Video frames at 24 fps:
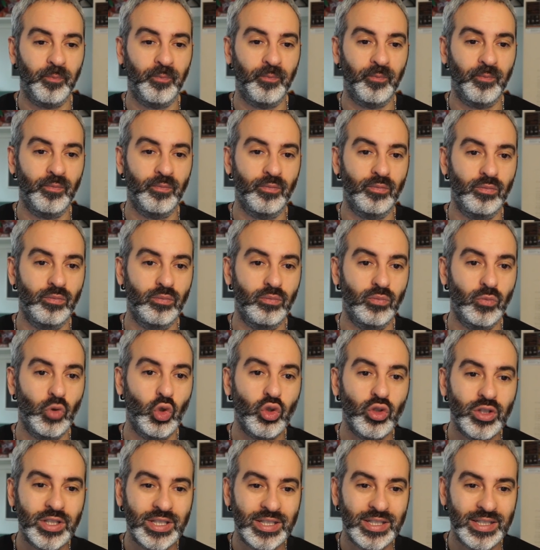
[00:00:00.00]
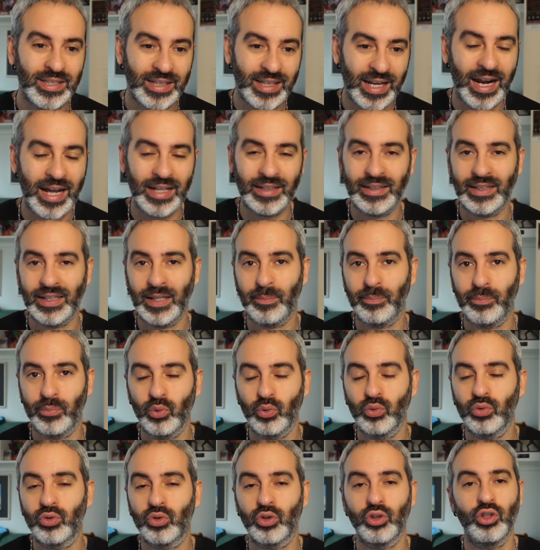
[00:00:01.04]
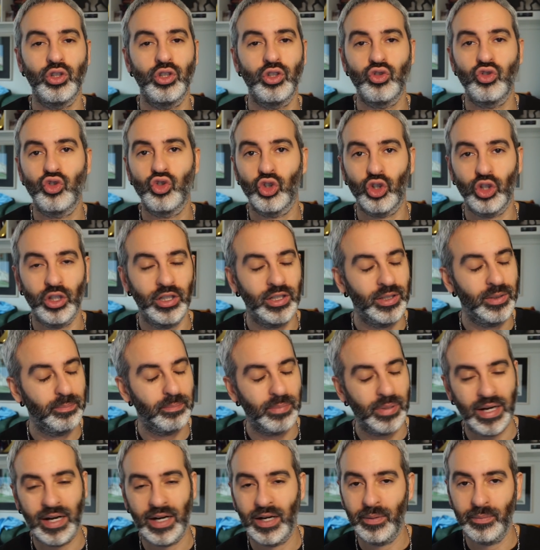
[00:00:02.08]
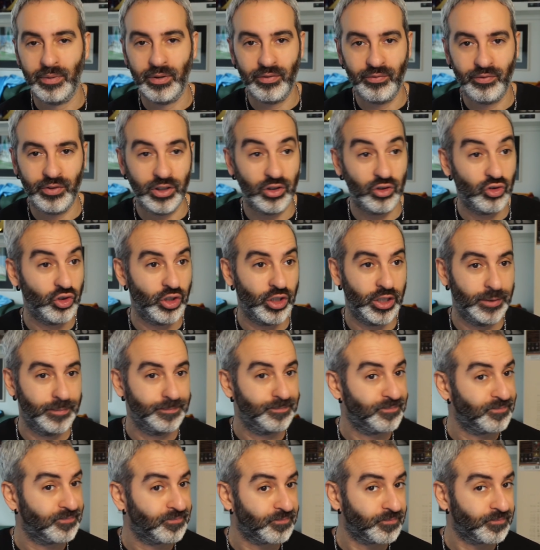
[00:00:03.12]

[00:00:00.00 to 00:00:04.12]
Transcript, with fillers: mm, non si tratta appunto di, di imparare per vincere